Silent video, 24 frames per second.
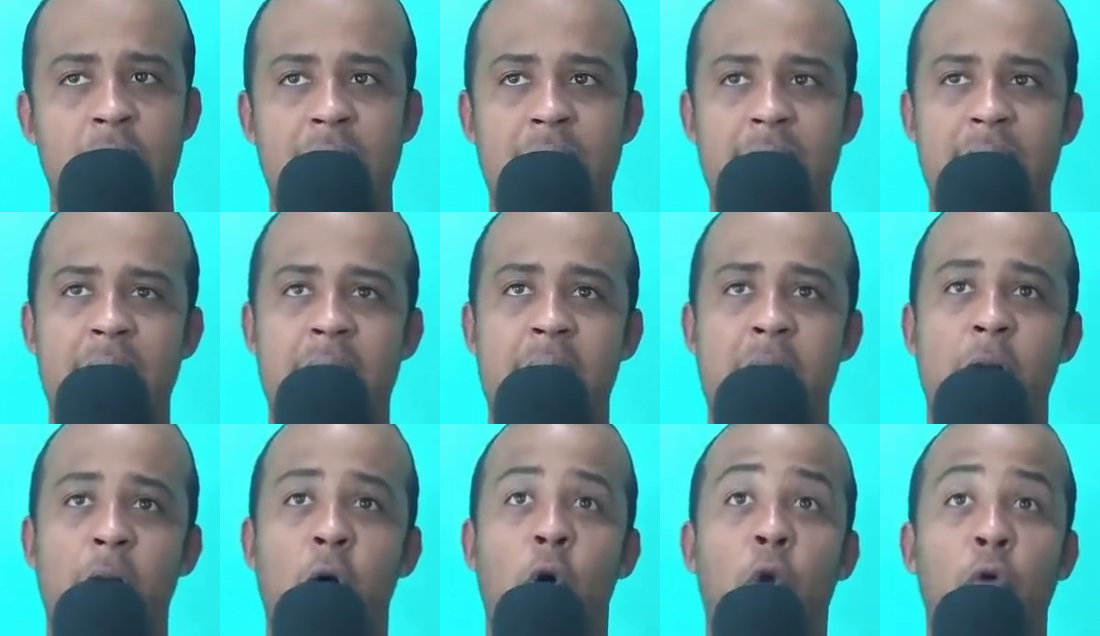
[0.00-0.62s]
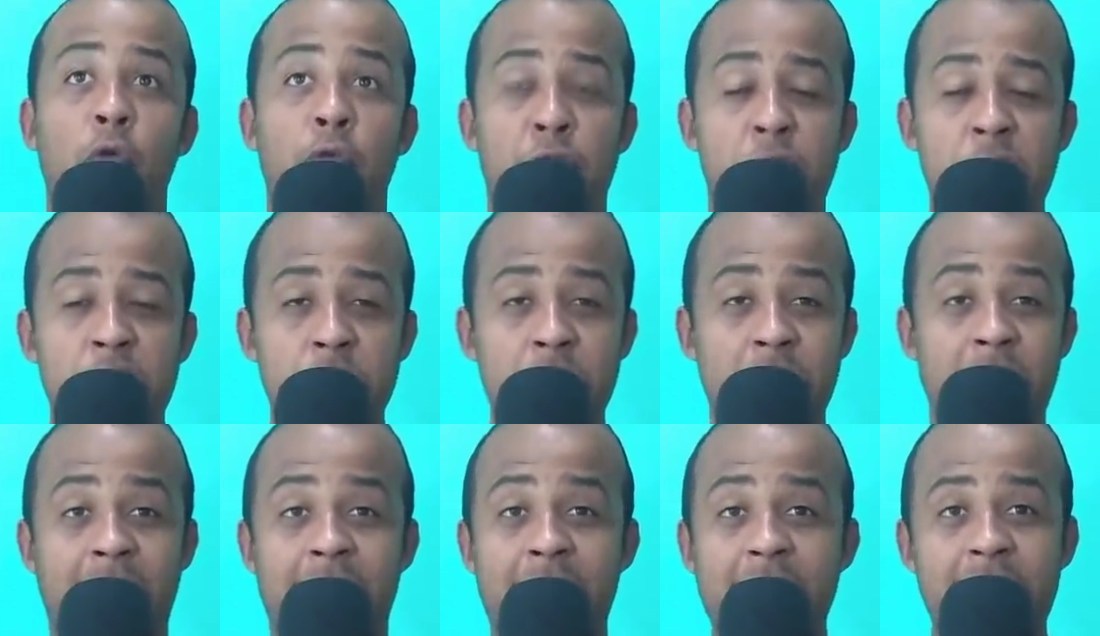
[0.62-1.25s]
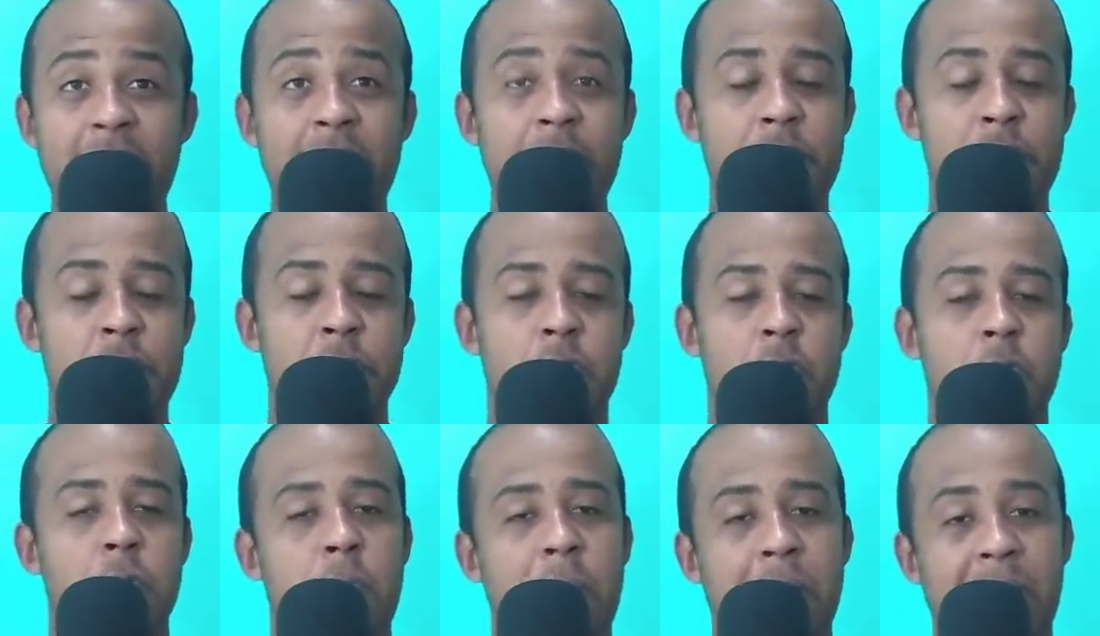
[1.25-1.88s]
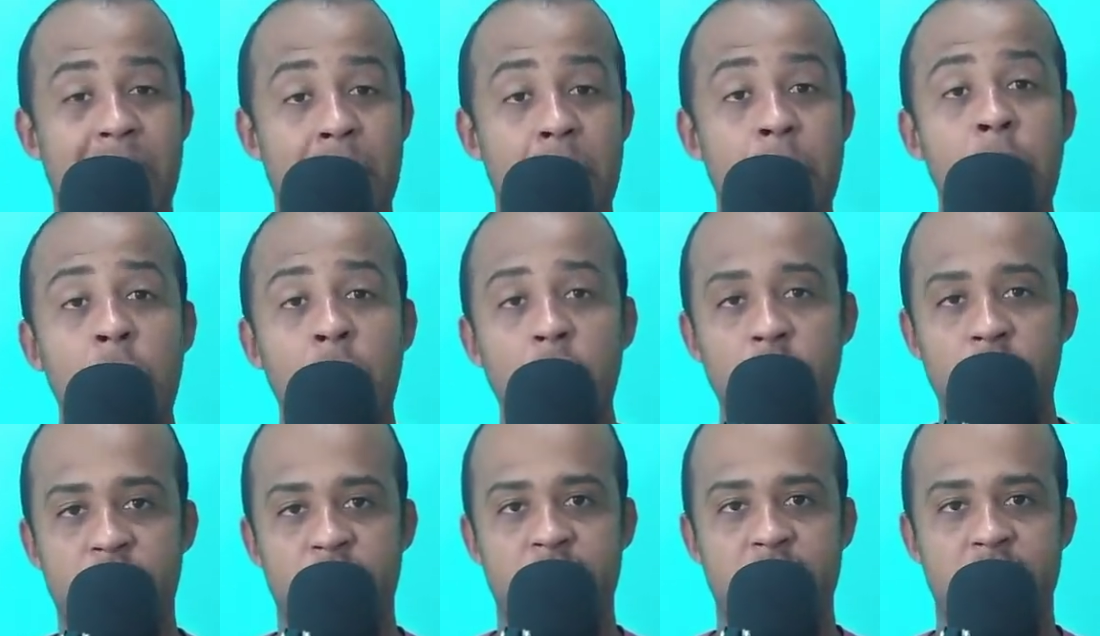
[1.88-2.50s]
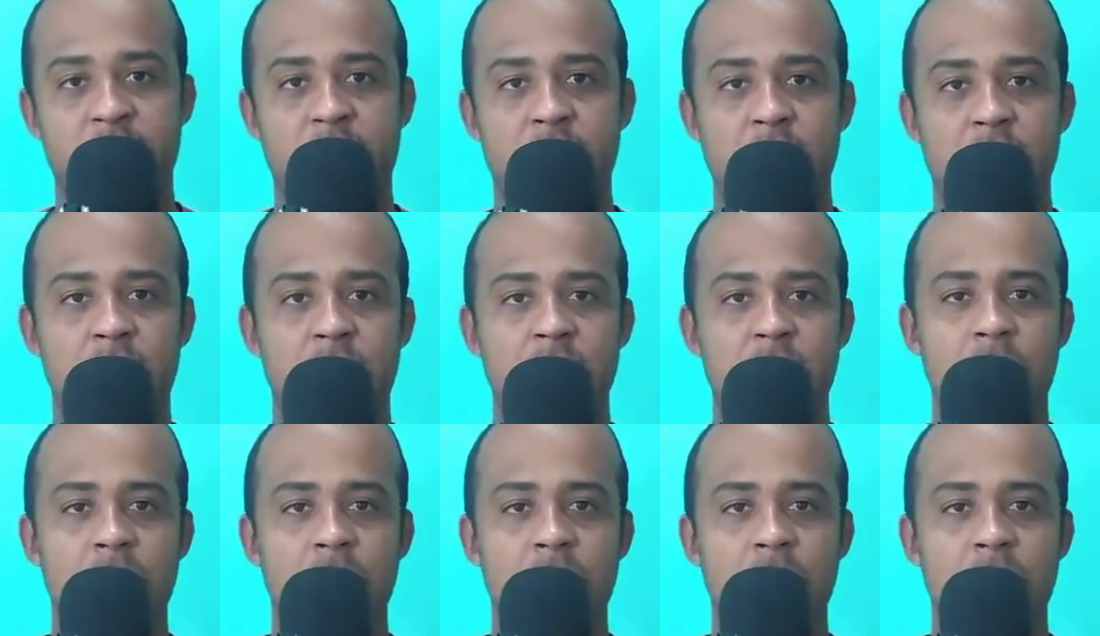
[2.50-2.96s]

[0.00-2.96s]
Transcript: é, ouvido crítico para a música.